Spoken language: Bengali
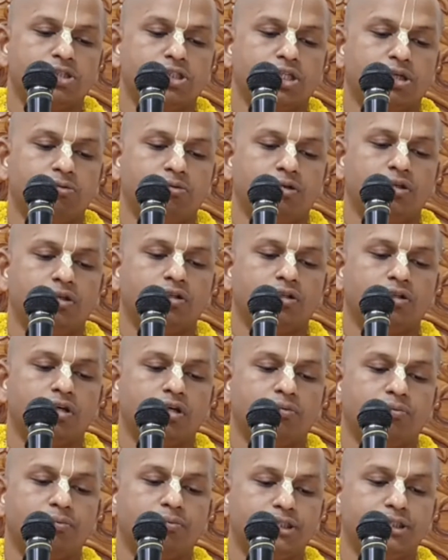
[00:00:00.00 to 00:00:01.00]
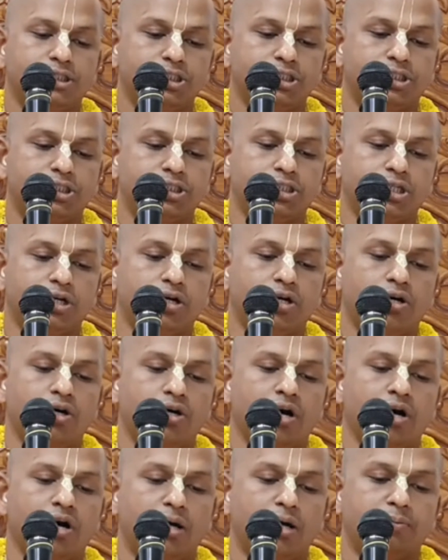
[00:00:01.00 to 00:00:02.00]
সমগ্র বিশ্ব
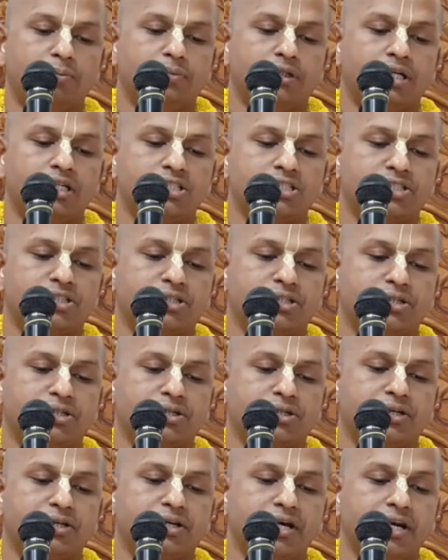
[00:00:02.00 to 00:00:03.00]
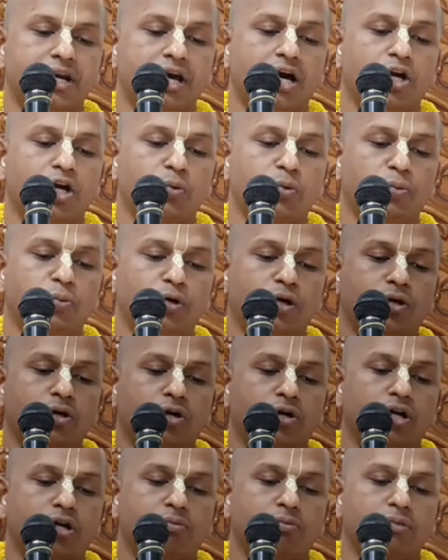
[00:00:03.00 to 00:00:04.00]
আপনার ক্রীড়ার
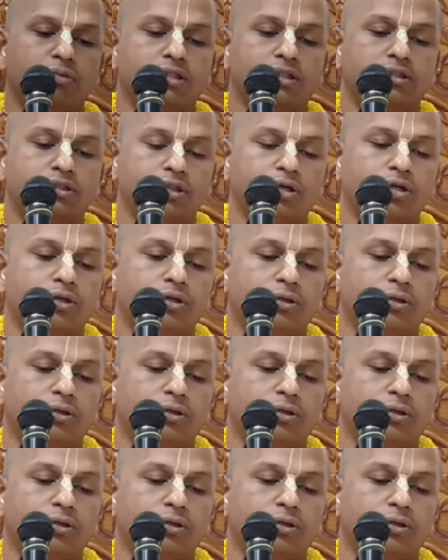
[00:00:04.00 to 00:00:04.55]
উপকরণ মাত্র